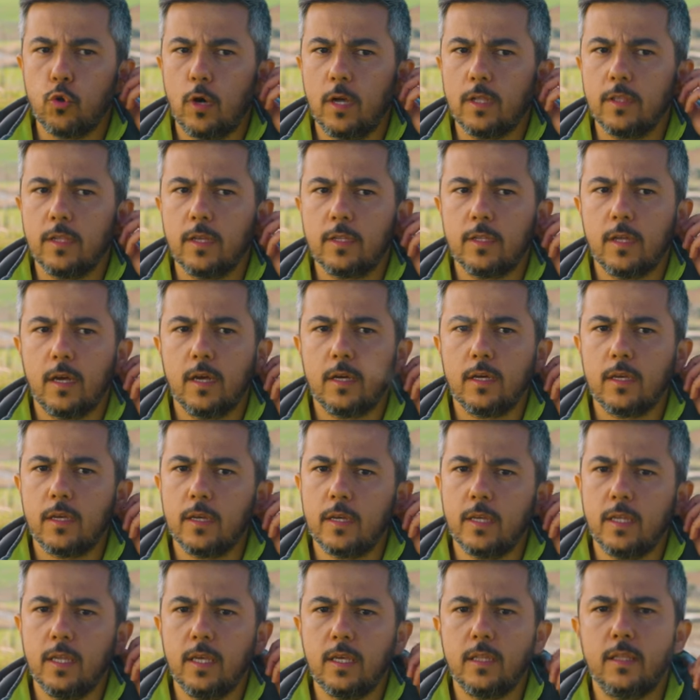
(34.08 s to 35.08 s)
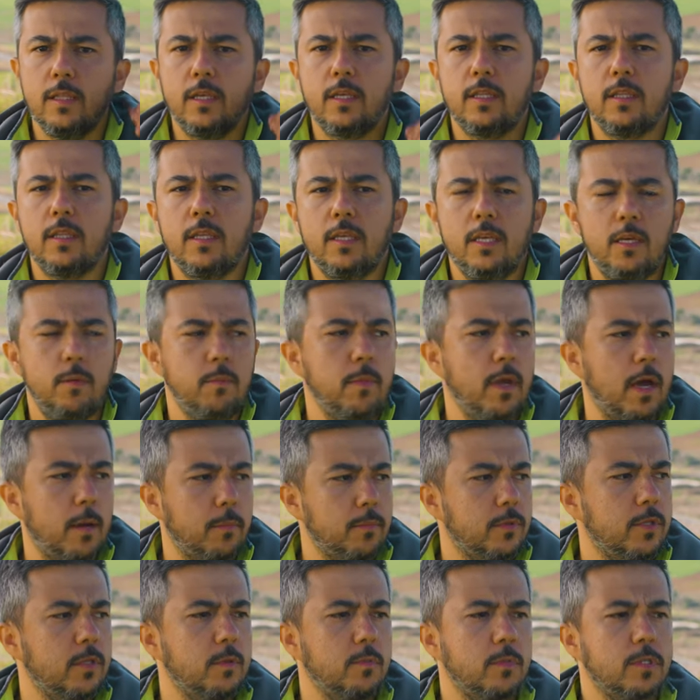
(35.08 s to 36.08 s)
Şu anda da ilk dikim
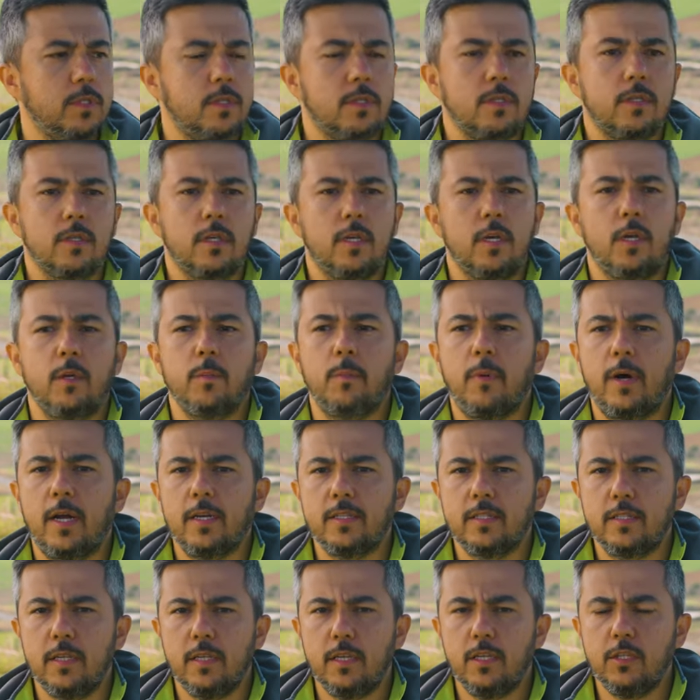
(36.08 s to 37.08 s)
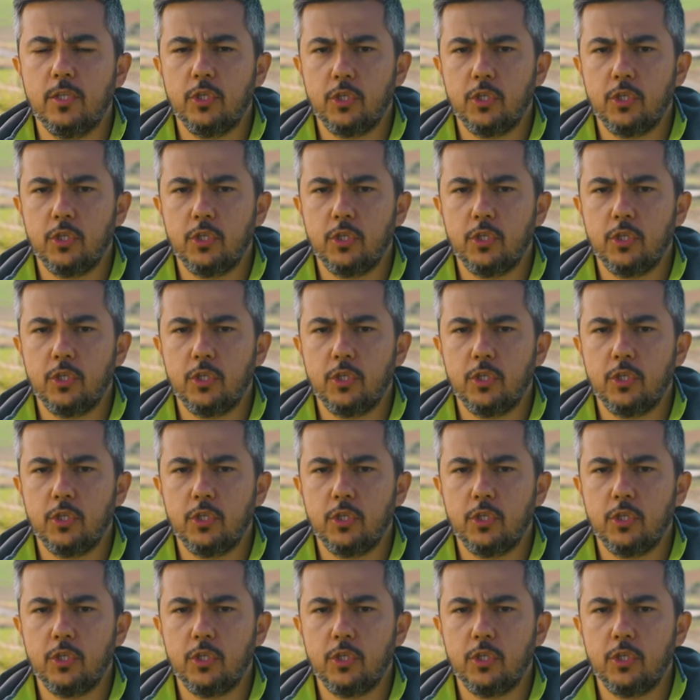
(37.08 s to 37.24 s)
yaptığımız e, parselin